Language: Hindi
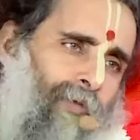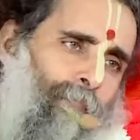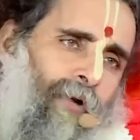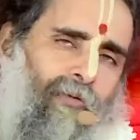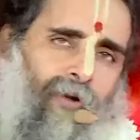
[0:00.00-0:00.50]
में
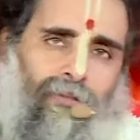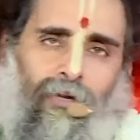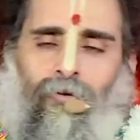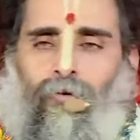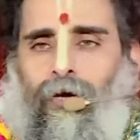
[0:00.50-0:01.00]

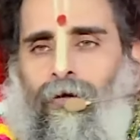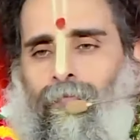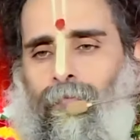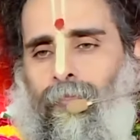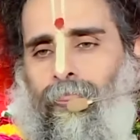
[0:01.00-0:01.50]
परिवर्तन होना
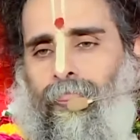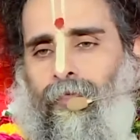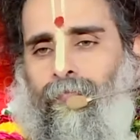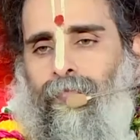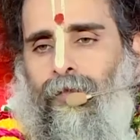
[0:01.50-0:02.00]

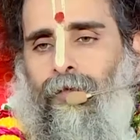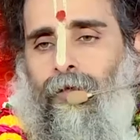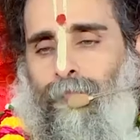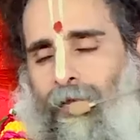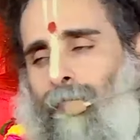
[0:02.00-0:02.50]

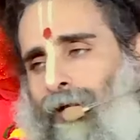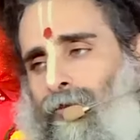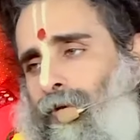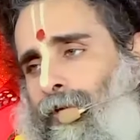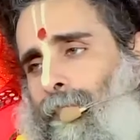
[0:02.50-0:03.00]
पहली
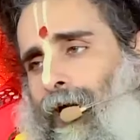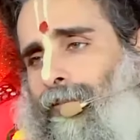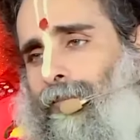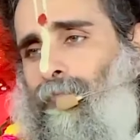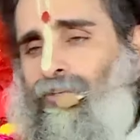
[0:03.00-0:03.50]
बात तो ये
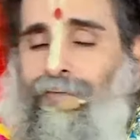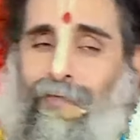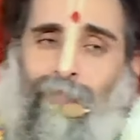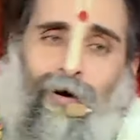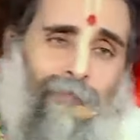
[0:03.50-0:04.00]
बात कि मुझे
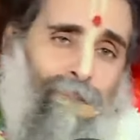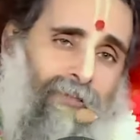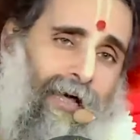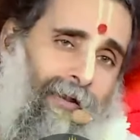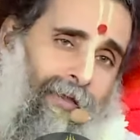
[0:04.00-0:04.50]
यही बात
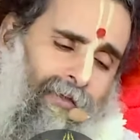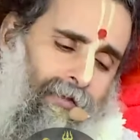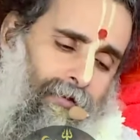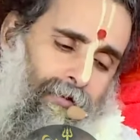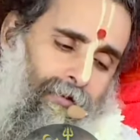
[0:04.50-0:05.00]
पता नहीं
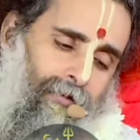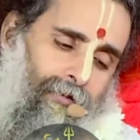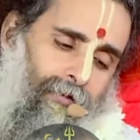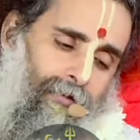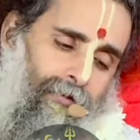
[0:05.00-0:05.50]

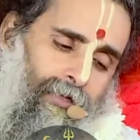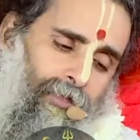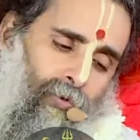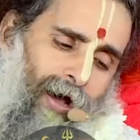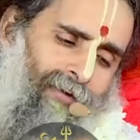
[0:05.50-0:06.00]
कि
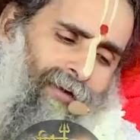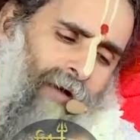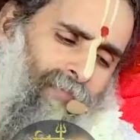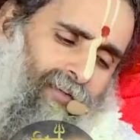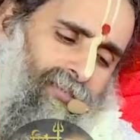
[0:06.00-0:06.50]
द्वारिका
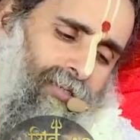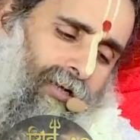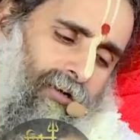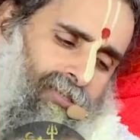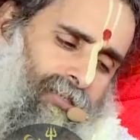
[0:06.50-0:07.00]
में श्री
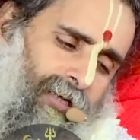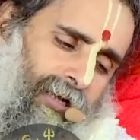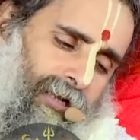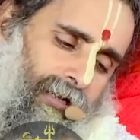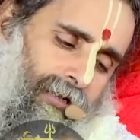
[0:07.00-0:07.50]
कृष्ण के